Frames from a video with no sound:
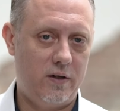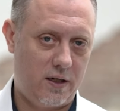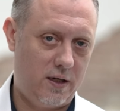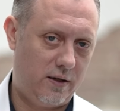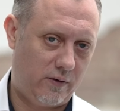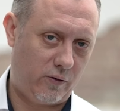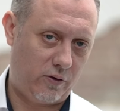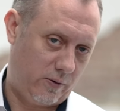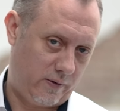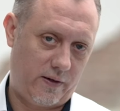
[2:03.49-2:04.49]
Wir reden jetzt
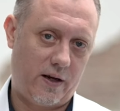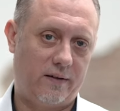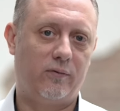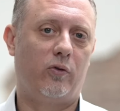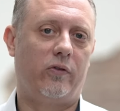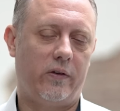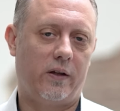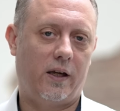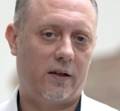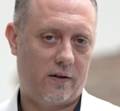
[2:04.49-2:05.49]
heute über das Szenario, wo sie
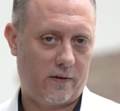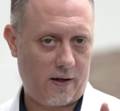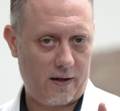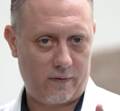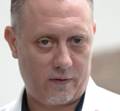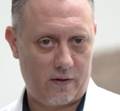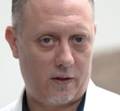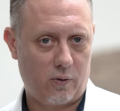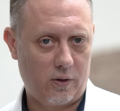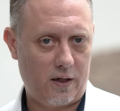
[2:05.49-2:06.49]
sich rechnet. Das heißt, was sind
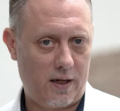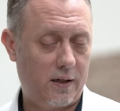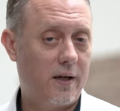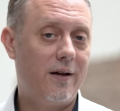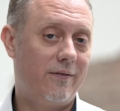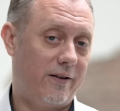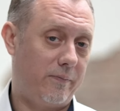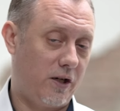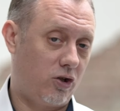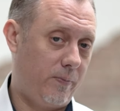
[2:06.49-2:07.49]
die Grundlagen?
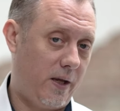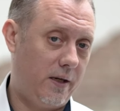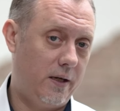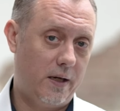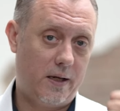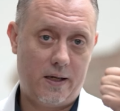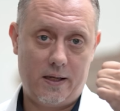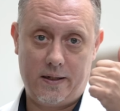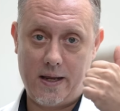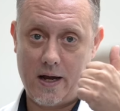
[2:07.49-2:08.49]
Was macht spannend?
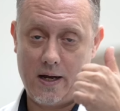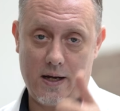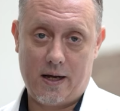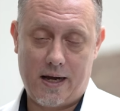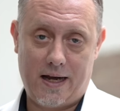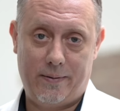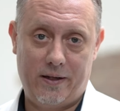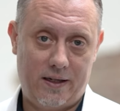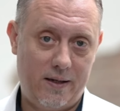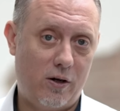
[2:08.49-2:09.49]
Der
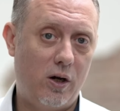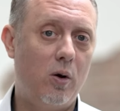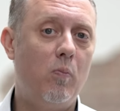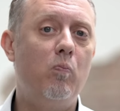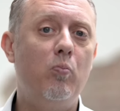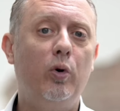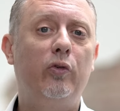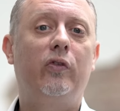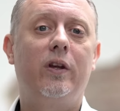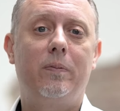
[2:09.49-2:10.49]
Arbeitgeber
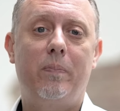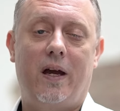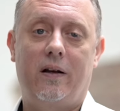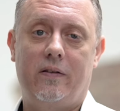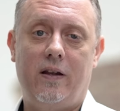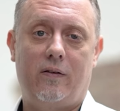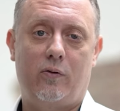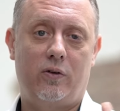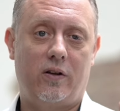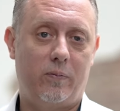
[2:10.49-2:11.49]
muss dich per Gesetz
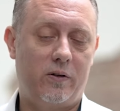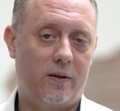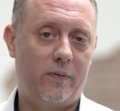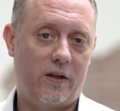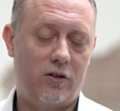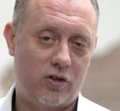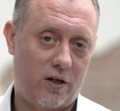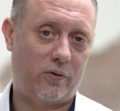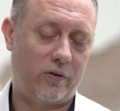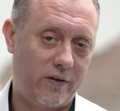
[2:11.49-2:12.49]
durch das
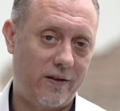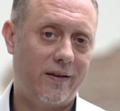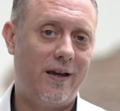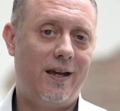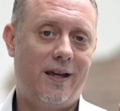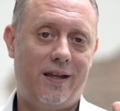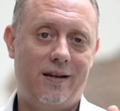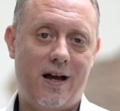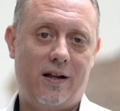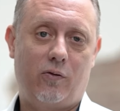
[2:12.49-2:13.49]
Betriebsrentenstärkungsgesetz
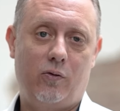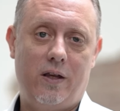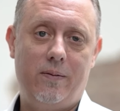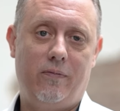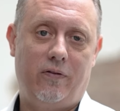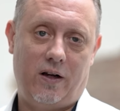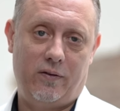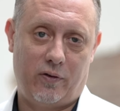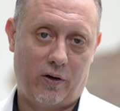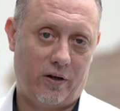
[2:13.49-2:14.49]
in nahezu jedem
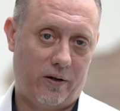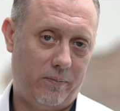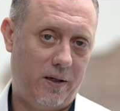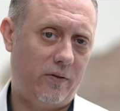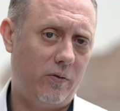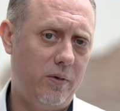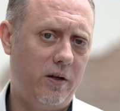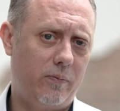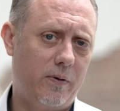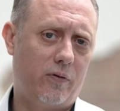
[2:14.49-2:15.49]
Fall fördern. Mal
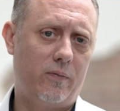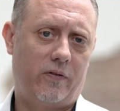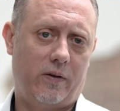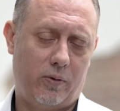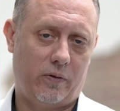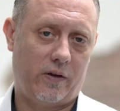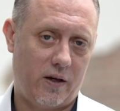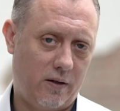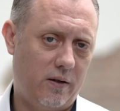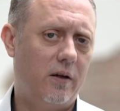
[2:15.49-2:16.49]
zumindest mit 15
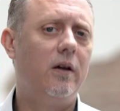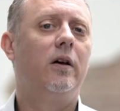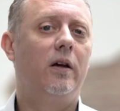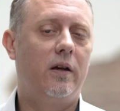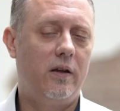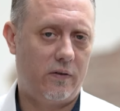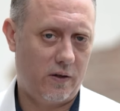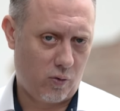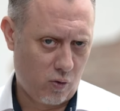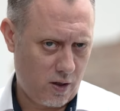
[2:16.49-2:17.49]
Prozent ist
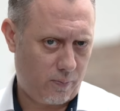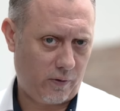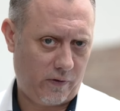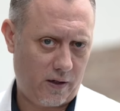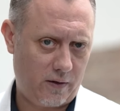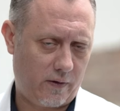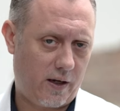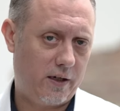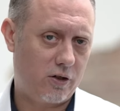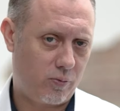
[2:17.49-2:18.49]
nicht 100% ins
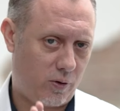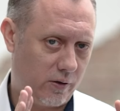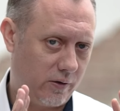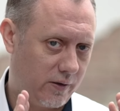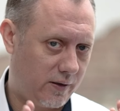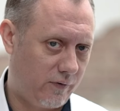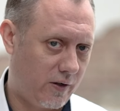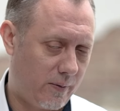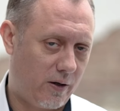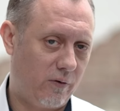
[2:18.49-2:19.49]
Reine gesprochen,
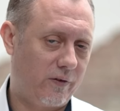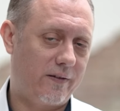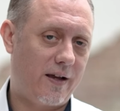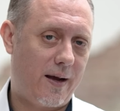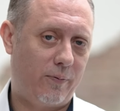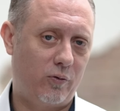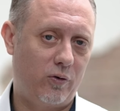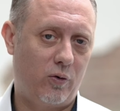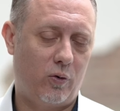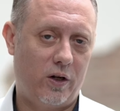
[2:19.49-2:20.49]
trifft aber auf das
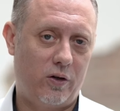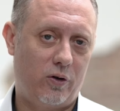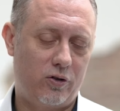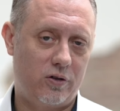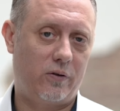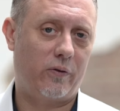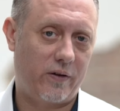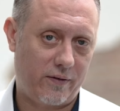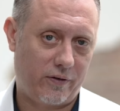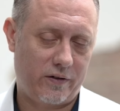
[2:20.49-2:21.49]
absolute Gros der deutschen
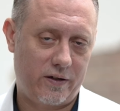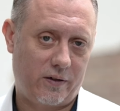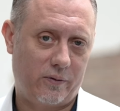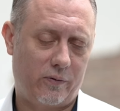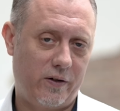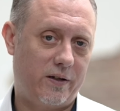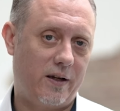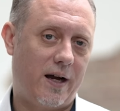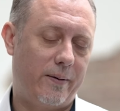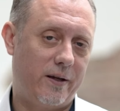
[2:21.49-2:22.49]

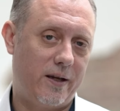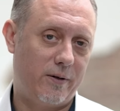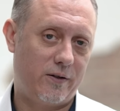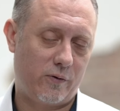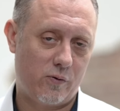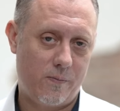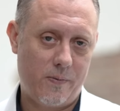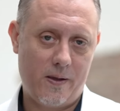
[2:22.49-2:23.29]
sozialversicherungspflichtigen Arbeitnehmer zu.